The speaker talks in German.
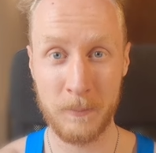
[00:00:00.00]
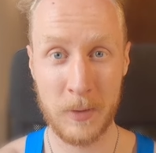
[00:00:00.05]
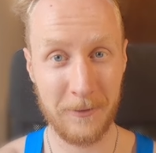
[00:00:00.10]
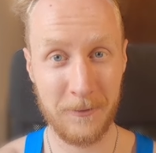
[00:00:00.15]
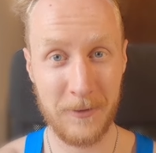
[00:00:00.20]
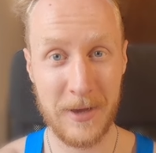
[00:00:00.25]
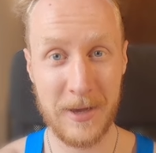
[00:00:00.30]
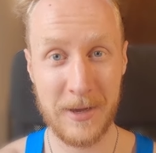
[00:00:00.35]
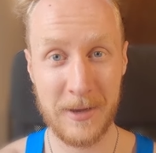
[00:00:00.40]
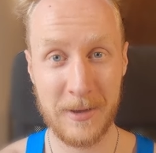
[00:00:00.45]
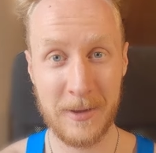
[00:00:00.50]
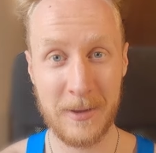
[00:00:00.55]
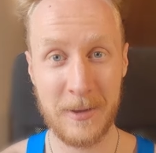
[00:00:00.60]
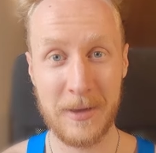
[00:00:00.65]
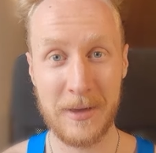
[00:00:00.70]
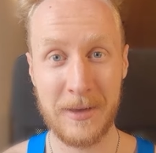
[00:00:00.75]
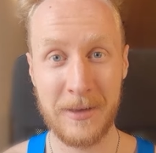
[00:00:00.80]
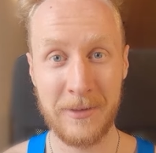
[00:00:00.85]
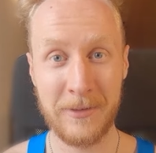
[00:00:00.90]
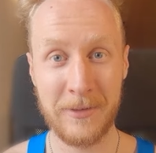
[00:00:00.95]

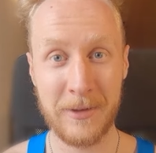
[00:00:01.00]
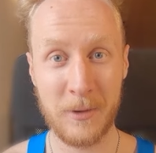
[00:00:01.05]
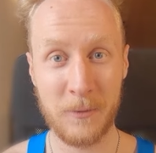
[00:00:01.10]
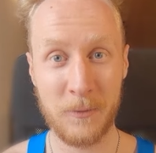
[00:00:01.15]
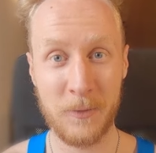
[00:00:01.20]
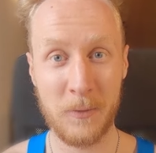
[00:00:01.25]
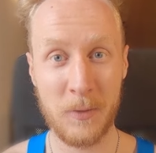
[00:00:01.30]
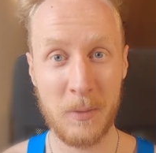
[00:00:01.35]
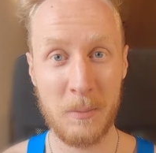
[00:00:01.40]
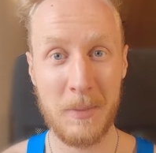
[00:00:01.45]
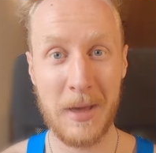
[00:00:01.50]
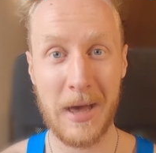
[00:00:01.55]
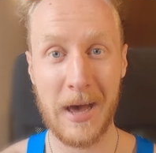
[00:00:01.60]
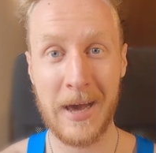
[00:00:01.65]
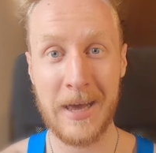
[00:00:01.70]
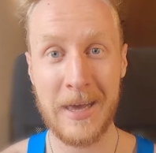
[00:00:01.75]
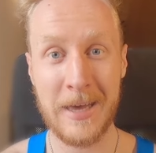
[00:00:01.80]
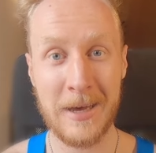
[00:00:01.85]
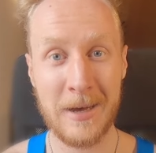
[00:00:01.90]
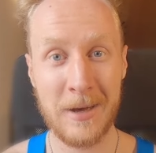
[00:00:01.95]
Deswegen isst dann auf jeden Fall
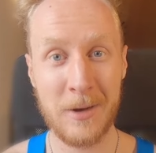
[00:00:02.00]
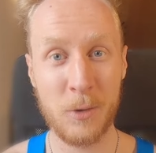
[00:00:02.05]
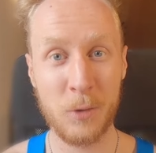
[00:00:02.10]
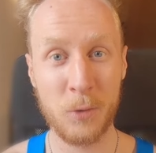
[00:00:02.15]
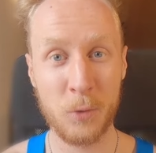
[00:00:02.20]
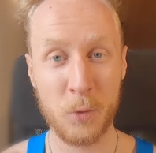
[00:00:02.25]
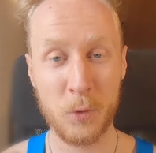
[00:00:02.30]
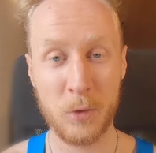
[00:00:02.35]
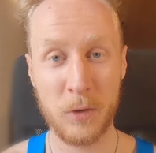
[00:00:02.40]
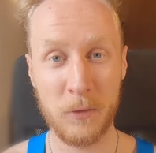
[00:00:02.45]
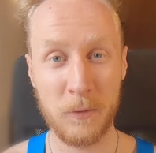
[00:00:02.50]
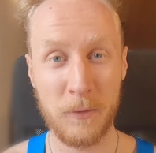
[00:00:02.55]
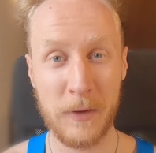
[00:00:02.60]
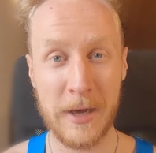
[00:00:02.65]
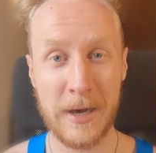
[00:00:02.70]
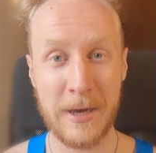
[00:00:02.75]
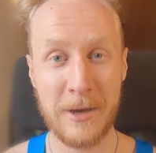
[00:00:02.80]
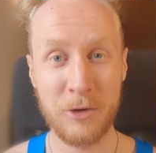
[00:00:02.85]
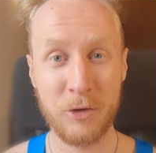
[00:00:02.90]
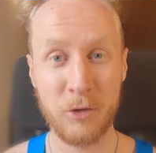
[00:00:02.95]
mehr Eier und rotes
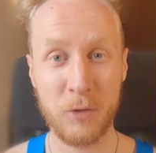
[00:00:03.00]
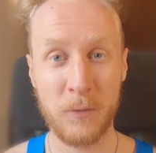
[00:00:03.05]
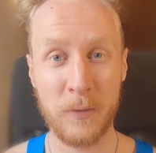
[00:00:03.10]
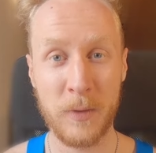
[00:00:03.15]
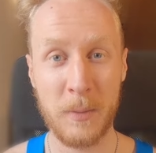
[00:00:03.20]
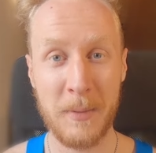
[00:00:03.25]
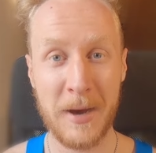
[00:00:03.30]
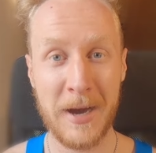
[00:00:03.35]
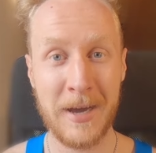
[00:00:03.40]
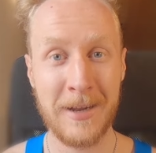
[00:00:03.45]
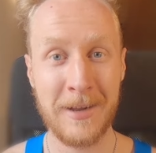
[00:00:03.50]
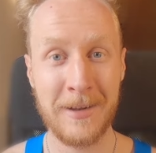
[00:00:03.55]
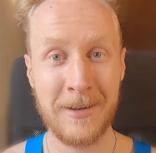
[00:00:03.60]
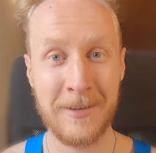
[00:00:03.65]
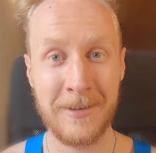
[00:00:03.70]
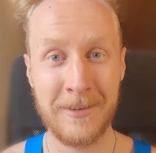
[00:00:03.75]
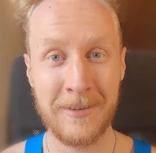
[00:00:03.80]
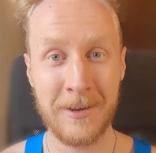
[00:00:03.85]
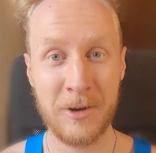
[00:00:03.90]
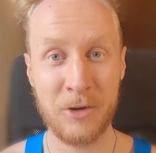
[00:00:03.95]
Fleisch und vermeide
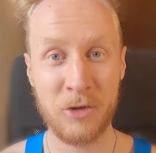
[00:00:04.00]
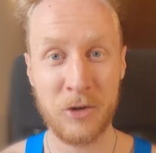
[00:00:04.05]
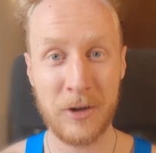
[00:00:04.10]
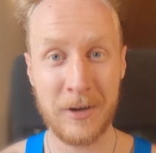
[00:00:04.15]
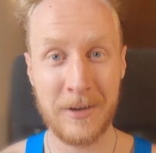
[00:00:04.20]
diese